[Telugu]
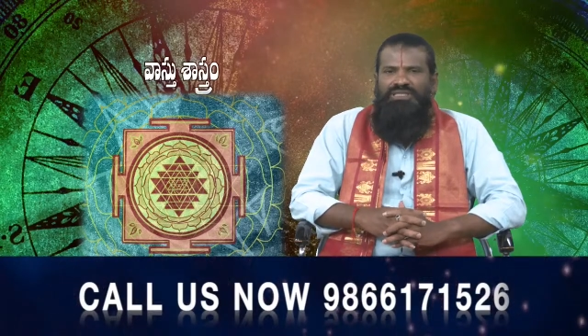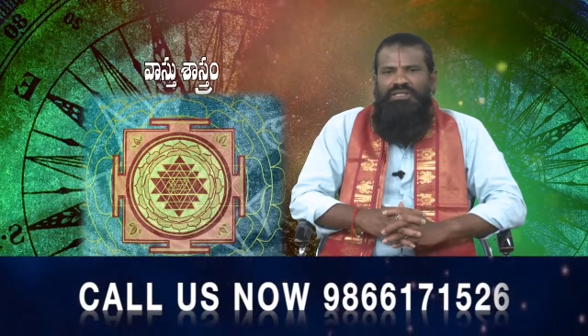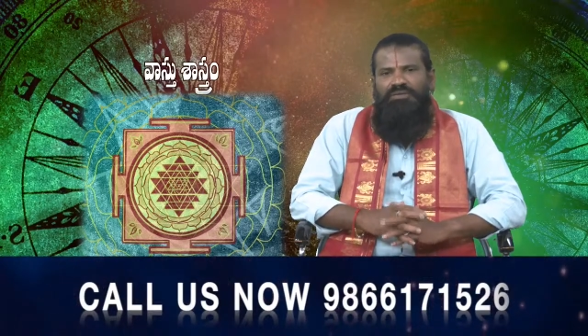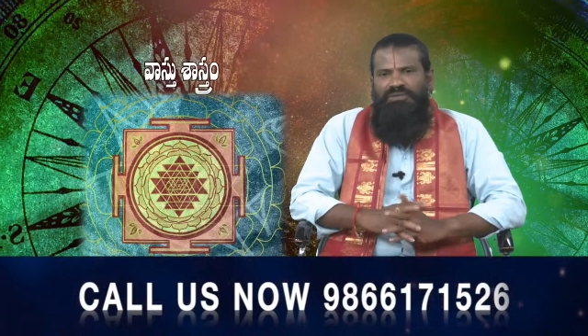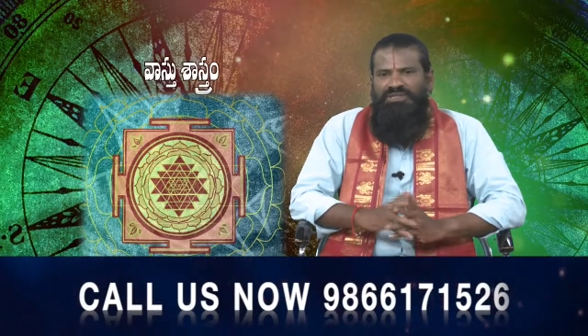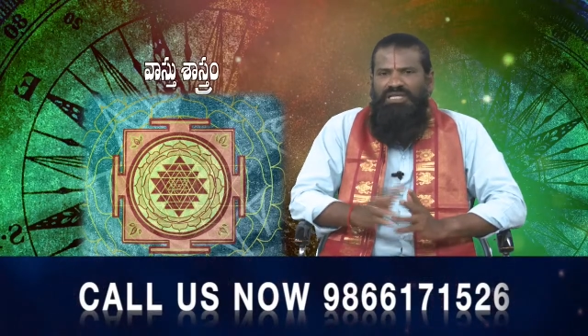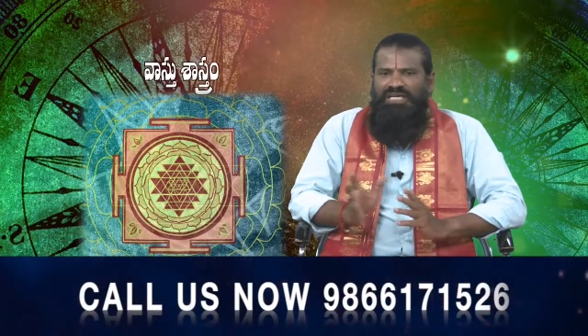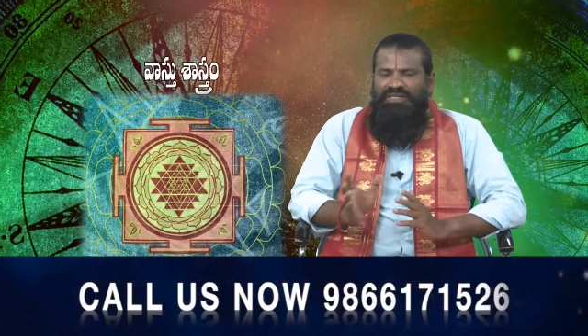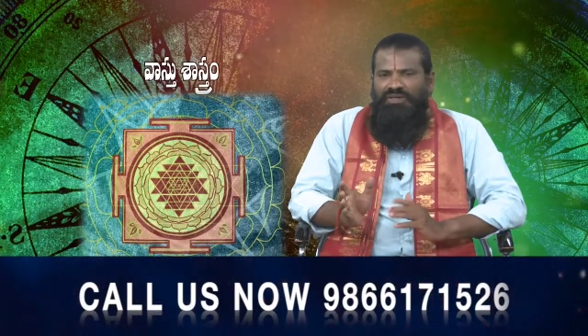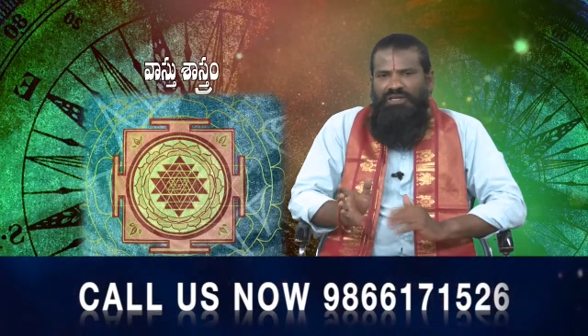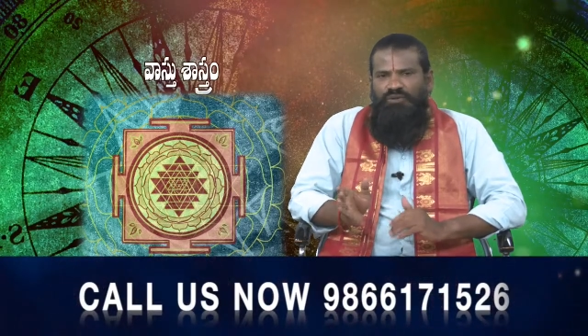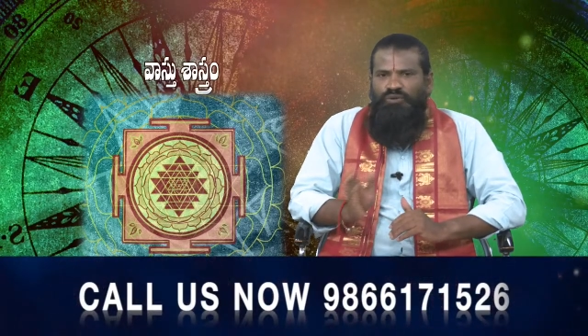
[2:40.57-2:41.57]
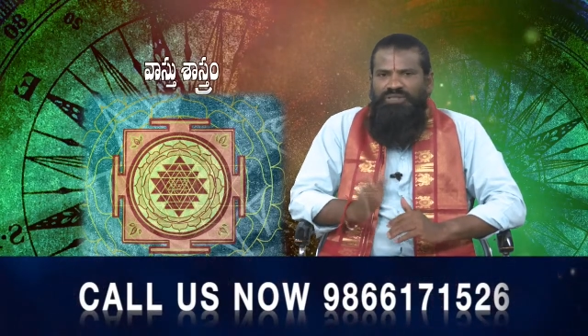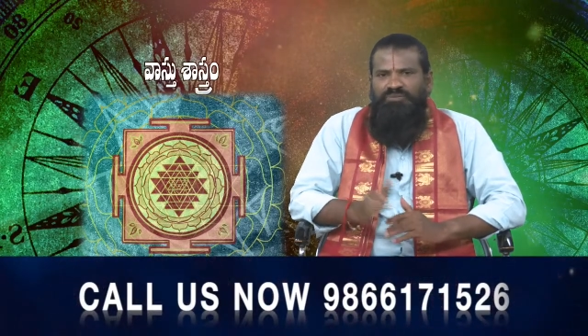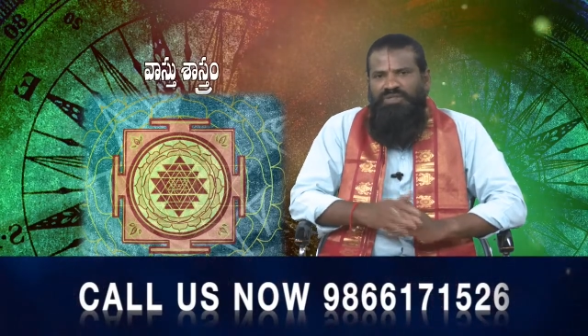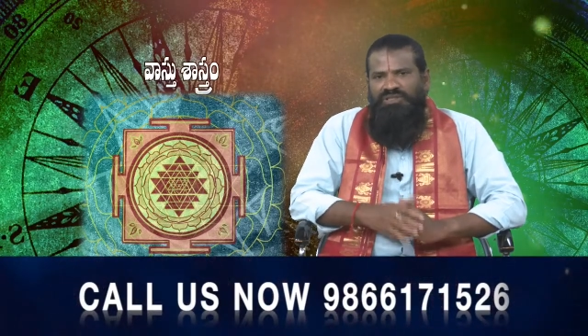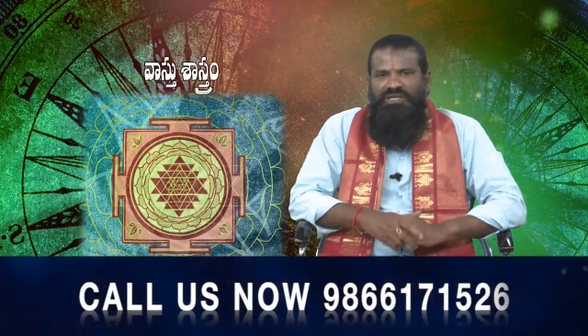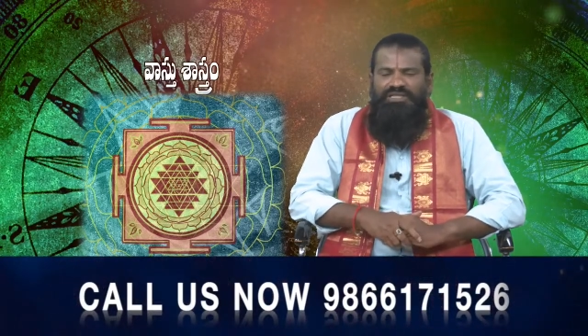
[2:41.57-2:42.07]
కాబట్టి దానివల్ల కొన్ని
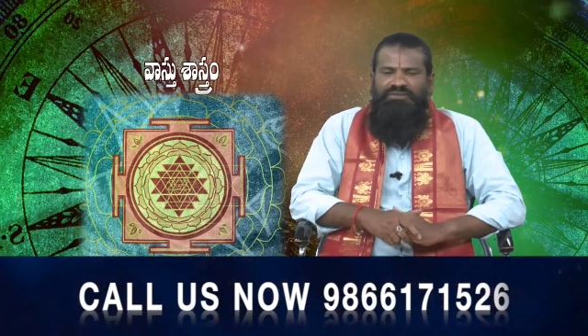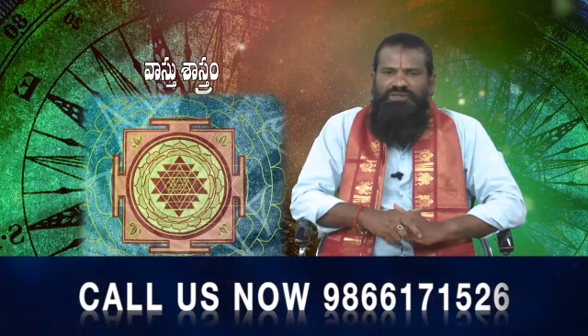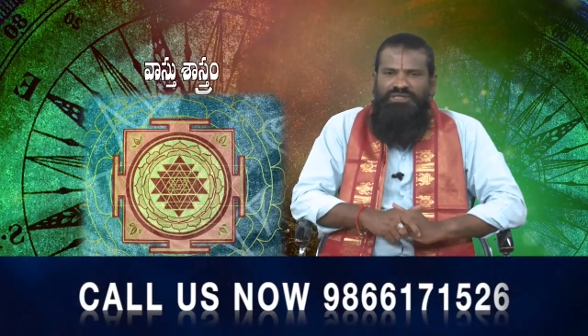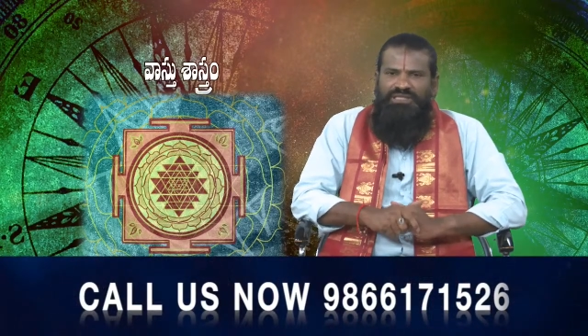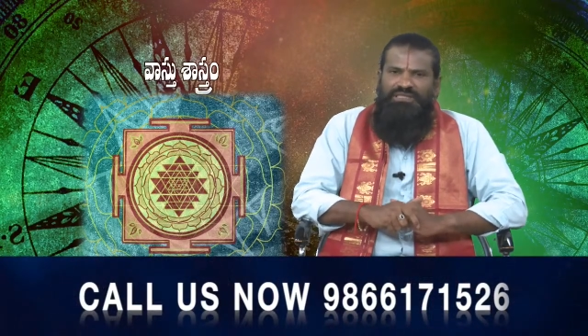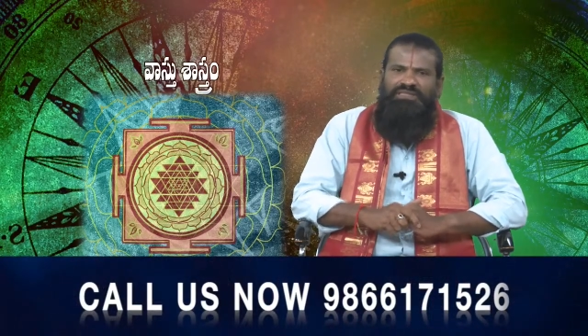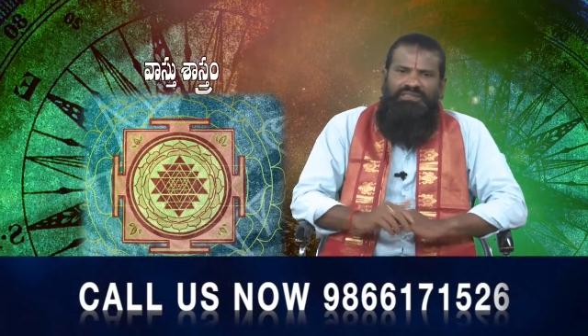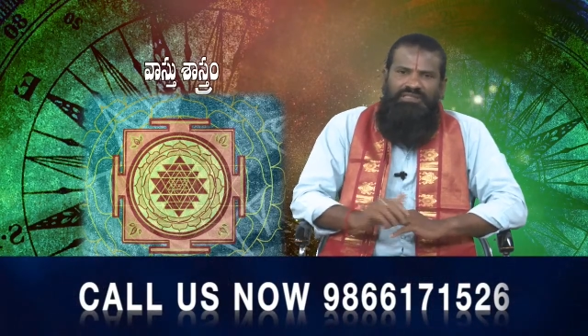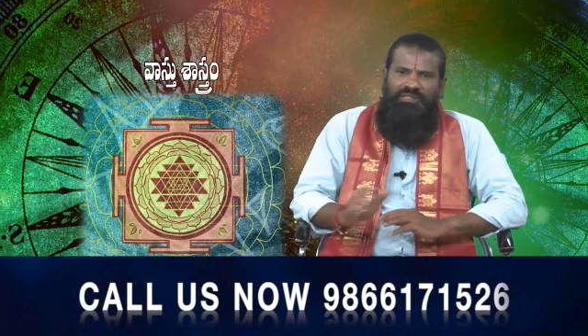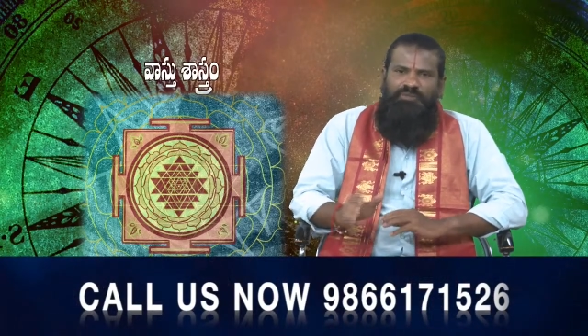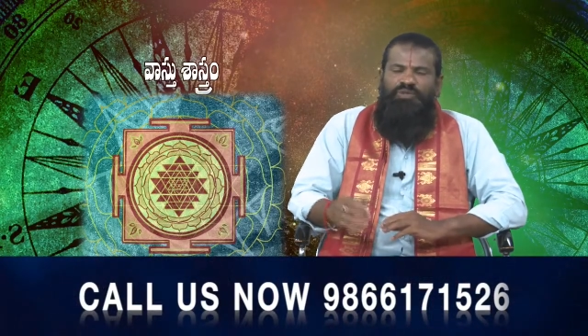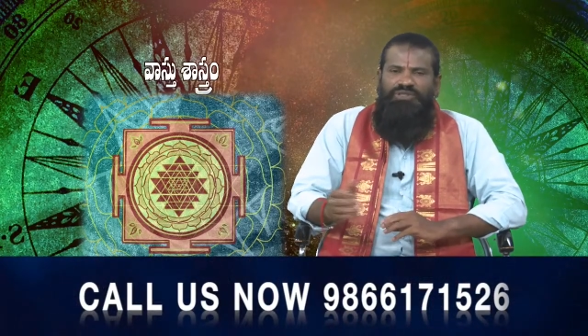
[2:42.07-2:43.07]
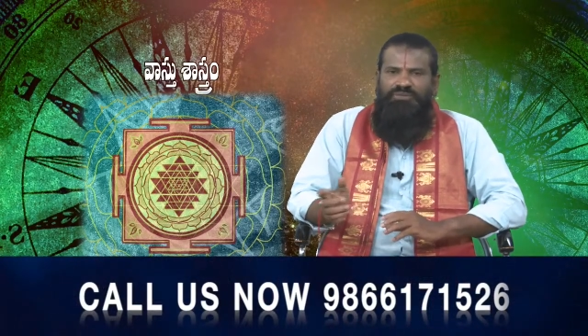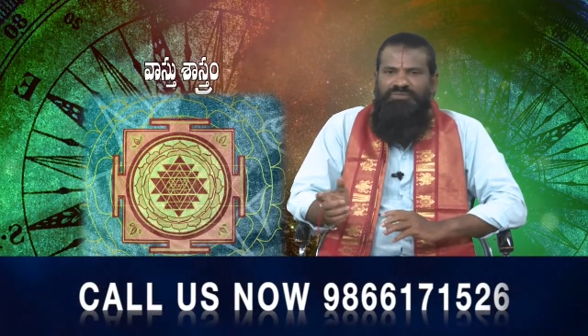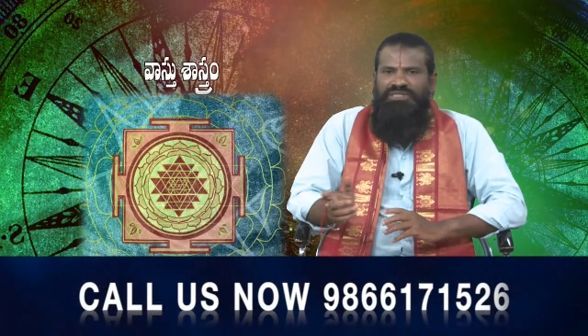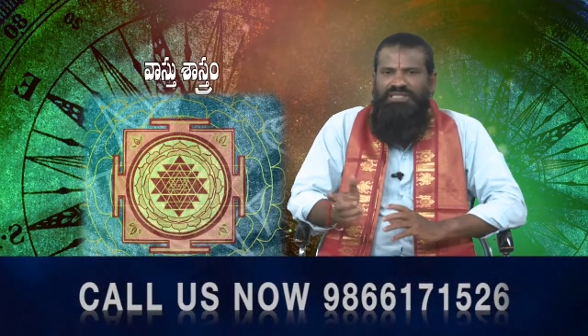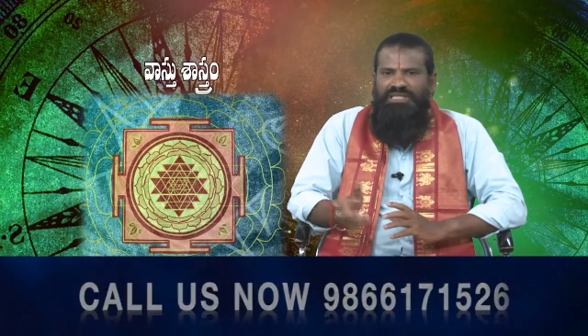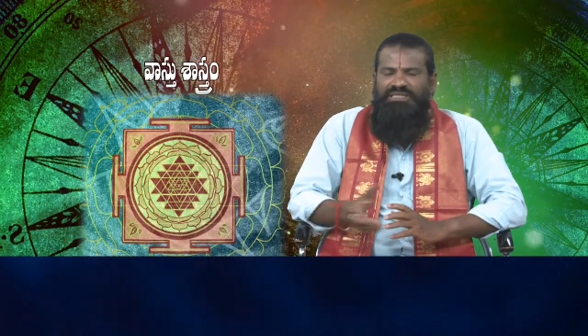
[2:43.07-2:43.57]
ఇబ్బందులు అనేవి ఉంటాయి ఇకపోతే
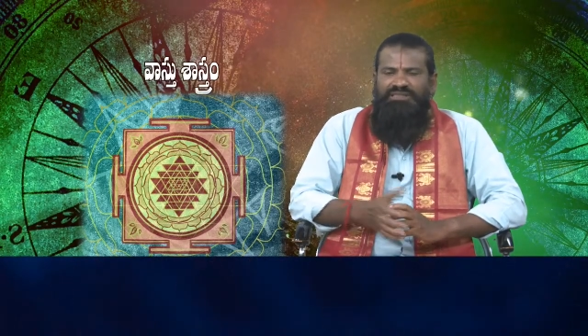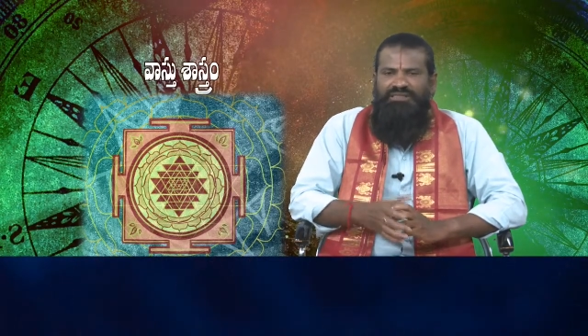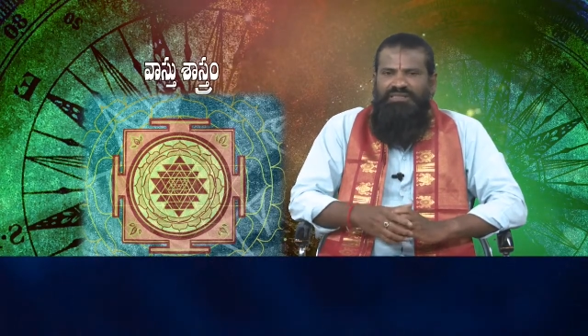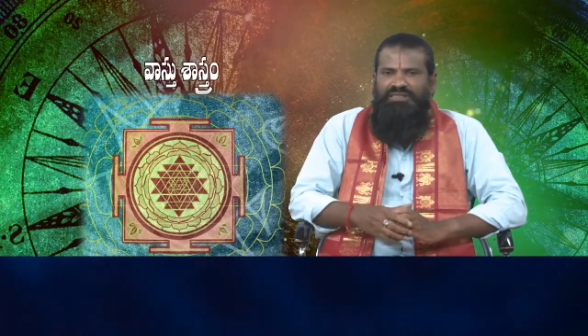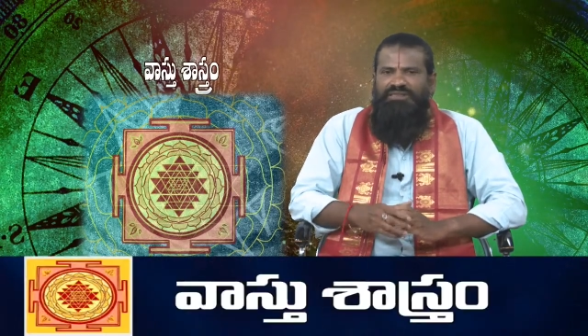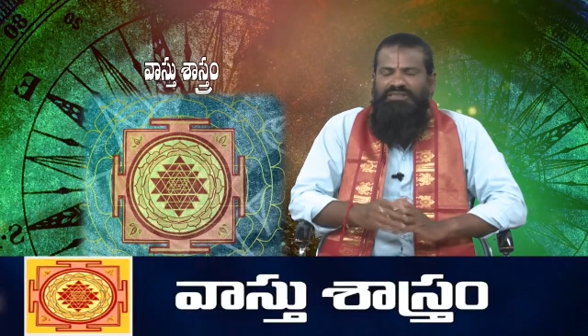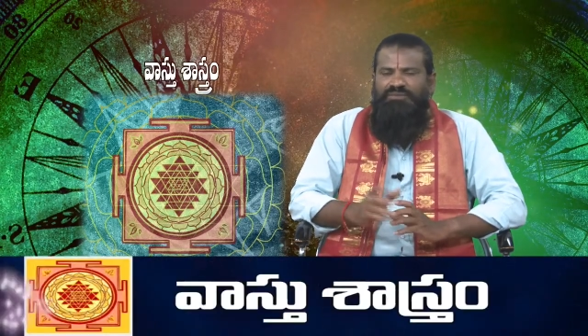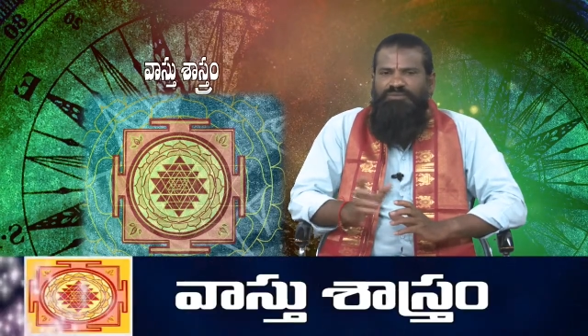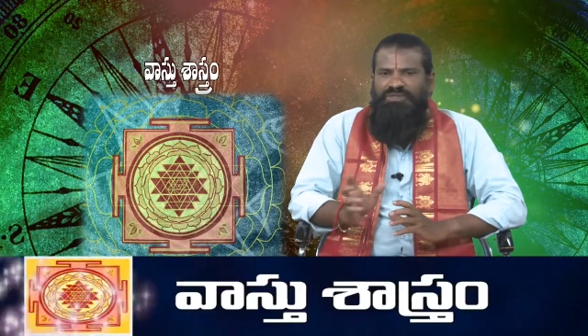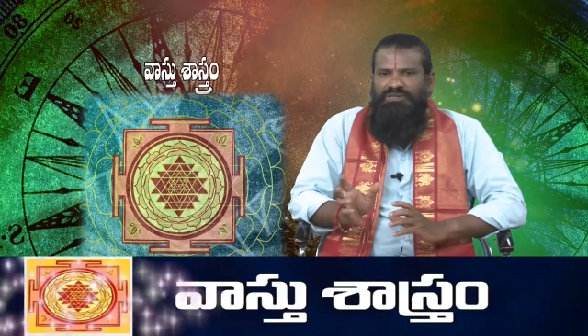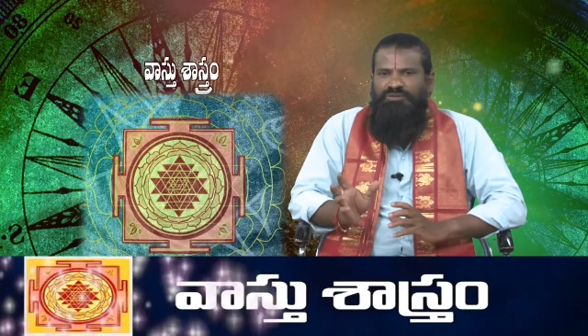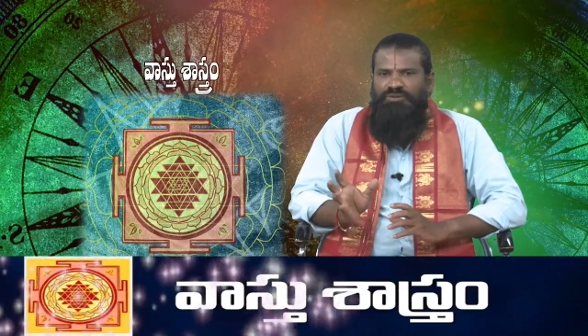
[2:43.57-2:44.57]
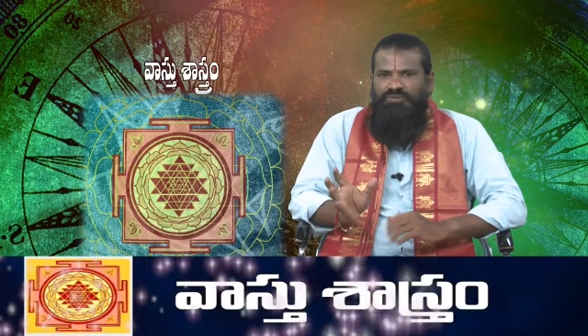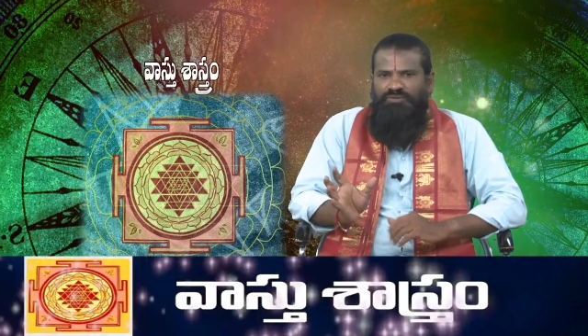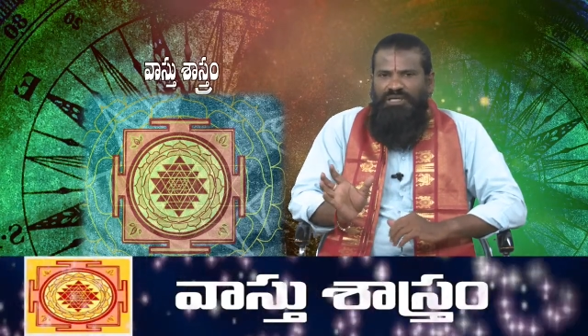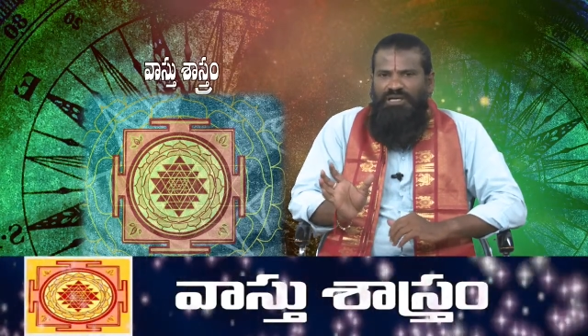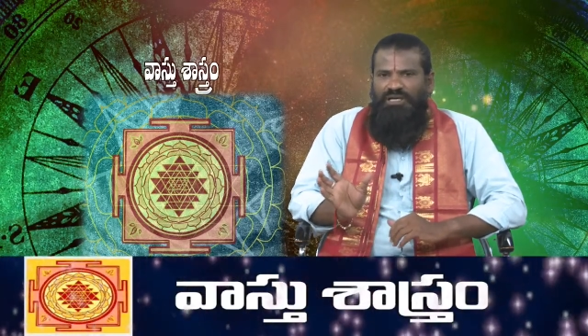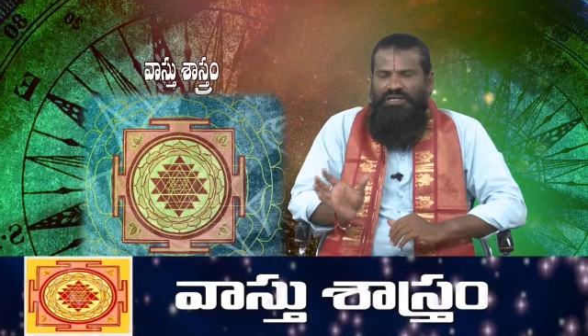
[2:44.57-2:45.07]
మీరు అడిగింది ఏదైతే మీరు
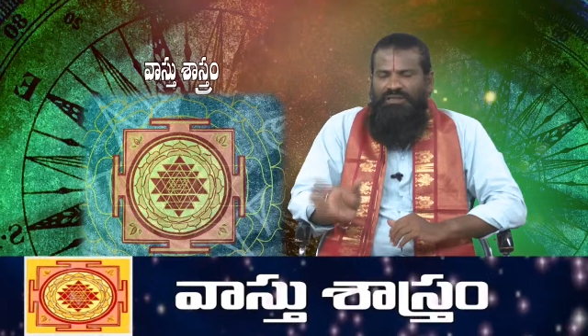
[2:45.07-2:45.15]
ఆ